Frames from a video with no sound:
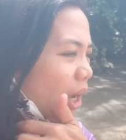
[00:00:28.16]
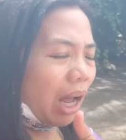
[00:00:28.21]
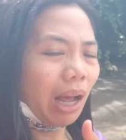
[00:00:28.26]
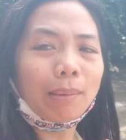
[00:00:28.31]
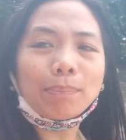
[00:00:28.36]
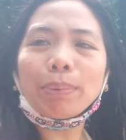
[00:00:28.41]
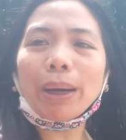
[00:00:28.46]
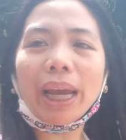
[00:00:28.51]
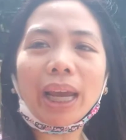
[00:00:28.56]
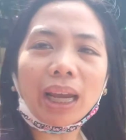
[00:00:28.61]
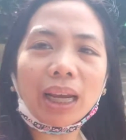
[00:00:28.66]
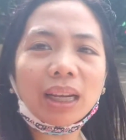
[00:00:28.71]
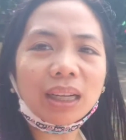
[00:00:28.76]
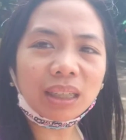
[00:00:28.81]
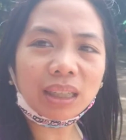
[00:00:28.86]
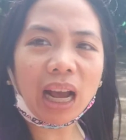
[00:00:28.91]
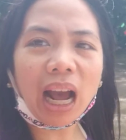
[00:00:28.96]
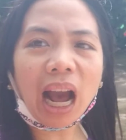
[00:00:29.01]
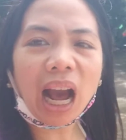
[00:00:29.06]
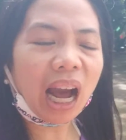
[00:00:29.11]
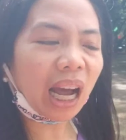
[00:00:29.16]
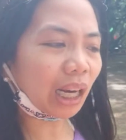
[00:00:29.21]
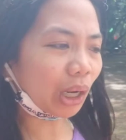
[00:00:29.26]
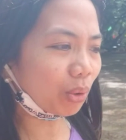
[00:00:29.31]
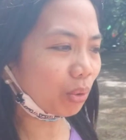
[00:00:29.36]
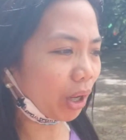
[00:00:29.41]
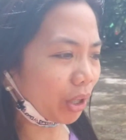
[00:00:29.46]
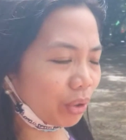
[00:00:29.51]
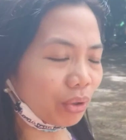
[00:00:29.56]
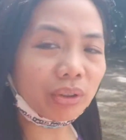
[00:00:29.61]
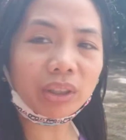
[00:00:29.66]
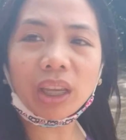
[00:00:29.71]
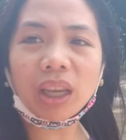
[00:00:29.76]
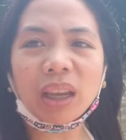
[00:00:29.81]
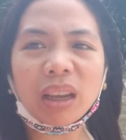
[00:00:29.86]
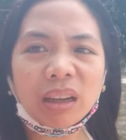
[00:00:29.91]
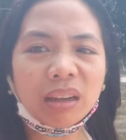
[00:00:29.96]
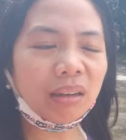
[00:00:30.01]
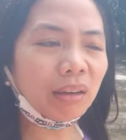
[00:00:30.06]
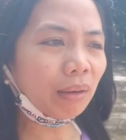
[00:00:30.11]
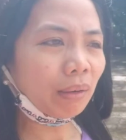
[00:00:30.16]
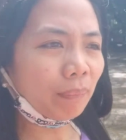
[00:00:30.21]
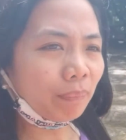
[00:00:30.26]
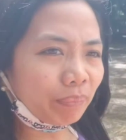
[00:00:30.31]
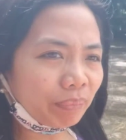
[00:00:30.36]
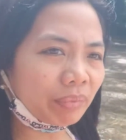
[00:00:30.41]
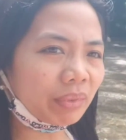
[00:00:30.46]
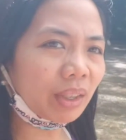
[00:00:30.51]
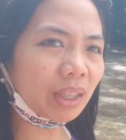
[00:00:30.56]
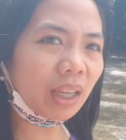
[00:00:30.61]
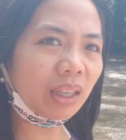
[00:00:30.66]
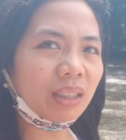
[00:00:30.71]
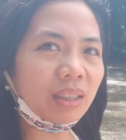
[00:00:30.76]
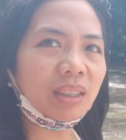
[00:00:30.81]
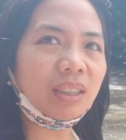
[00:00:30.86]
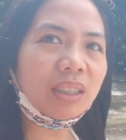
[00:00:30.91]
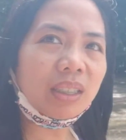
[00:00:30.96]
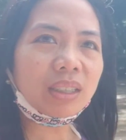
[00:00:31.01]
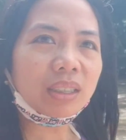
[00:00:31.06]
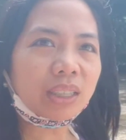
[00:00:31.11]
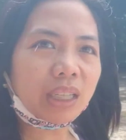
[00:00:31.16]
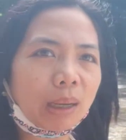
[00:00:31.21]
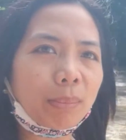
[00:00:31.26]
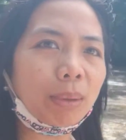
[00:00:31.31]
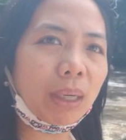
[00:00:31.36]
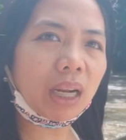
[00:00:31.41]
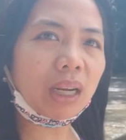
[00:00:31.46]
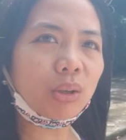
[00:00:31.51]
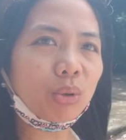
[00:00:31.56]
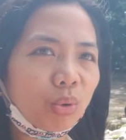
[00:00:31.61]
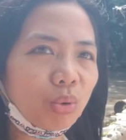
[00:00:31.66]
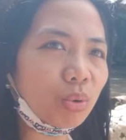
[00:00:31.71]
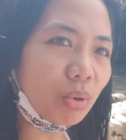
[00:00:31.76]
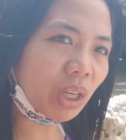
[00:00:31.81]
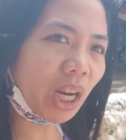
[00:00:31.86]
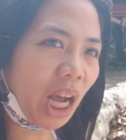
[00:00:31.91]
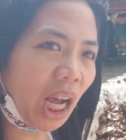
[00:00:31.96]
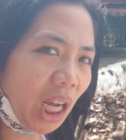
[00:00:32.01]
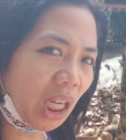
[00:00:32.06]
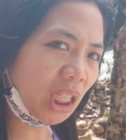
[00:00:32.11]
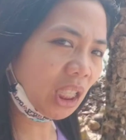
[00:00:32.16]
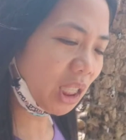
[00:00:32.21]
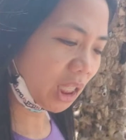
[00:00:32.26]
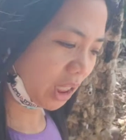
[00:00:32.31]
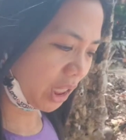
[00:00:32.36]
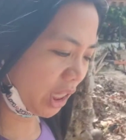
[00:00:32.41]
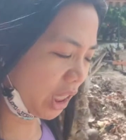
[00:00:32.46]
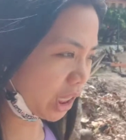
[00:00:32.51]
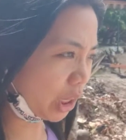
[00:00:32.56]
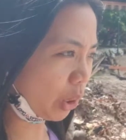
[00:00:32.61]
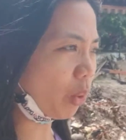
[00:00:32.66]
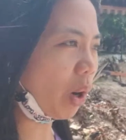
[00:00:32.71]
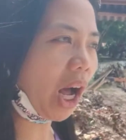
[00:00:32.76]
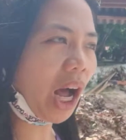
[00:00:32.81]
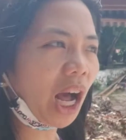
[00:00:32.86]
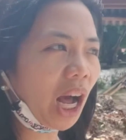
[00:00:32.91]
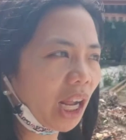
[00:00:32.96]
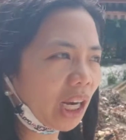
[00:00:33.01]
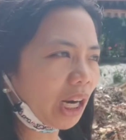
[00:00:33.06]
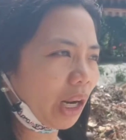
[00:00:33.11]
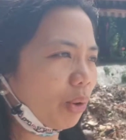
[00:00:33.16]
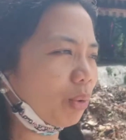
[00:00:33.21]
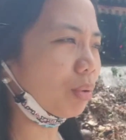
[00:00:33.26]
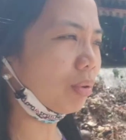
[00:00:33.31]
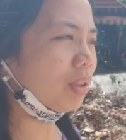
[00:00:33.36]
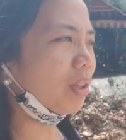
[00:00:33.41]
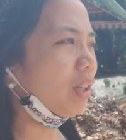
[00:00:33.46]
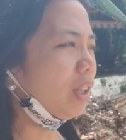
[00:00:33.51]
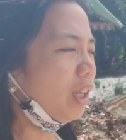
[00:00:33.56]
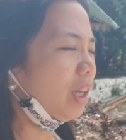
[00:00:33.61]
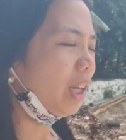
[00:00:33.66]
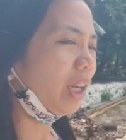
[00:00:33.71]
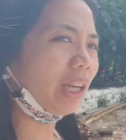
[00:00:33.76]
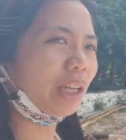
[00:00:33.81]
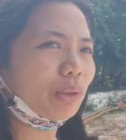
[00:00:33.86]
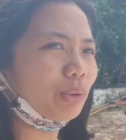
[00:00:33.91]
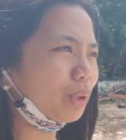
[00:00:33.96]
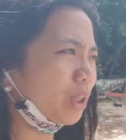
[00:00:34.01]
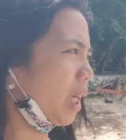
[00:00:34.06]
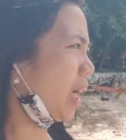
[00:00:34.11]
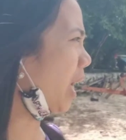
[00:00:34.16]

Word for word: na nga ba eh. Aaraw ngayon eh. Sabi lang nung una, hindi daw aaraw. Ito siya